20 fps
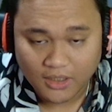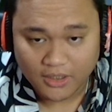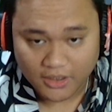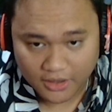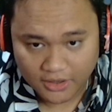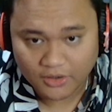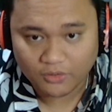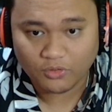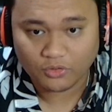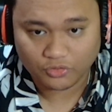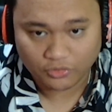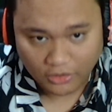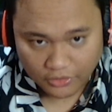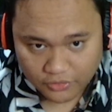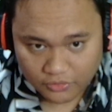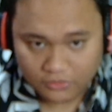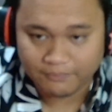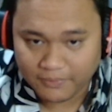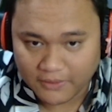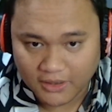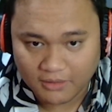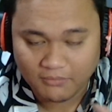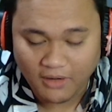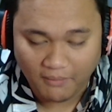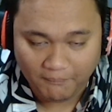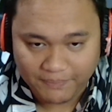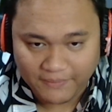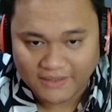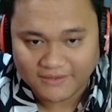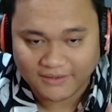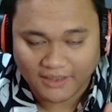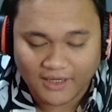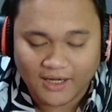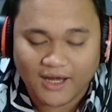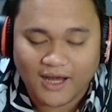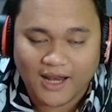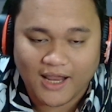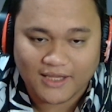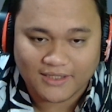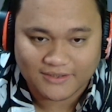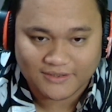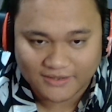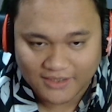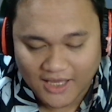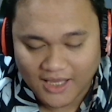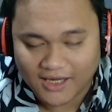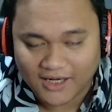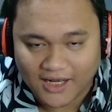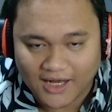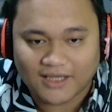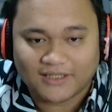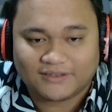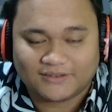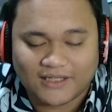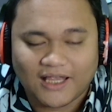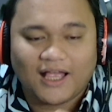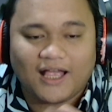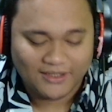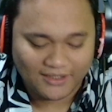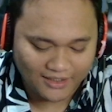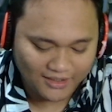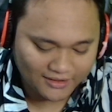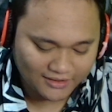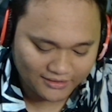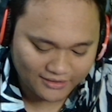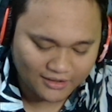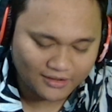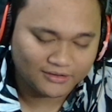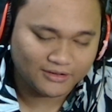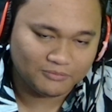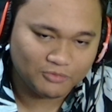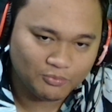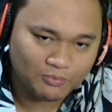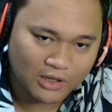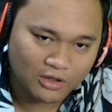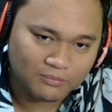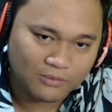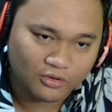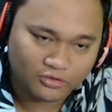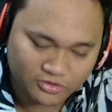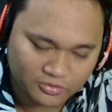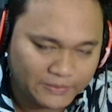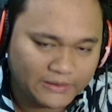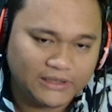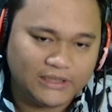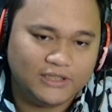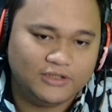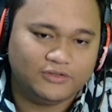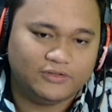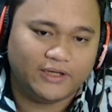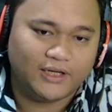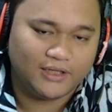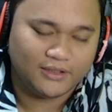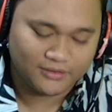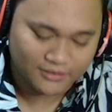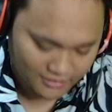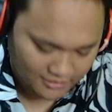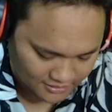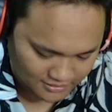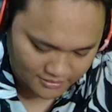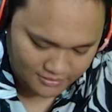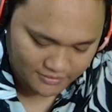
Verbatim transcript: ini gue suka cuy, ingin melampiaskan rasa-rasa ya kan ketika ketemu makhluk-makhluk seperti ini cuy ya. Uh.